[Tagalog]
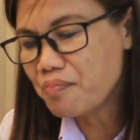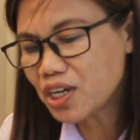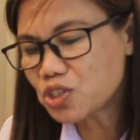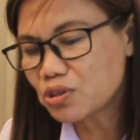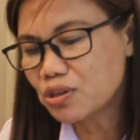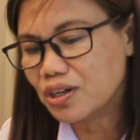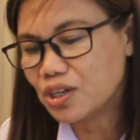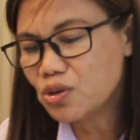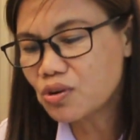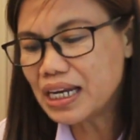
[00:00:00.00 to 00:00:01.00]
Make sure
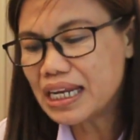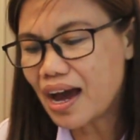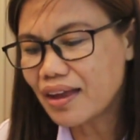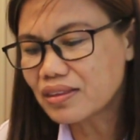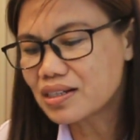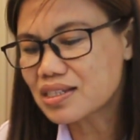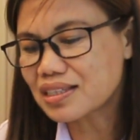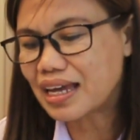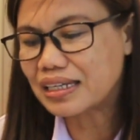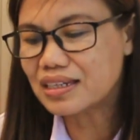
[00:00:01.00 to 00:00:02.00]
you really
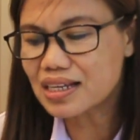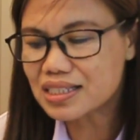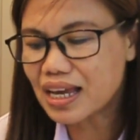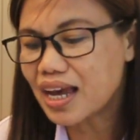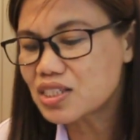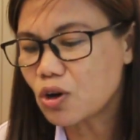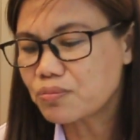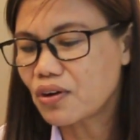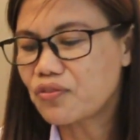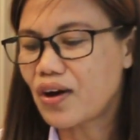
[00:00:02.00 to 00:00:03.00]
understand the size
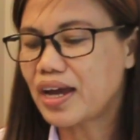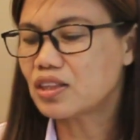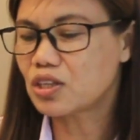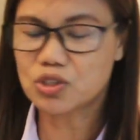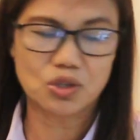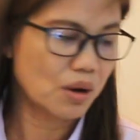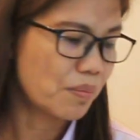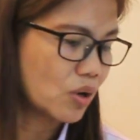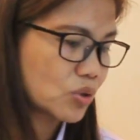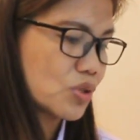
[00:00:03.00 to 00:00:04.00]
of the fight that you're
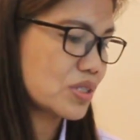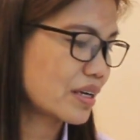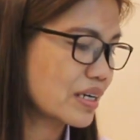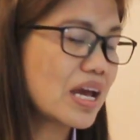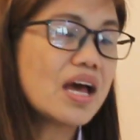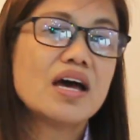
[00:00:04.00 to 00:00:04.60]
about to start.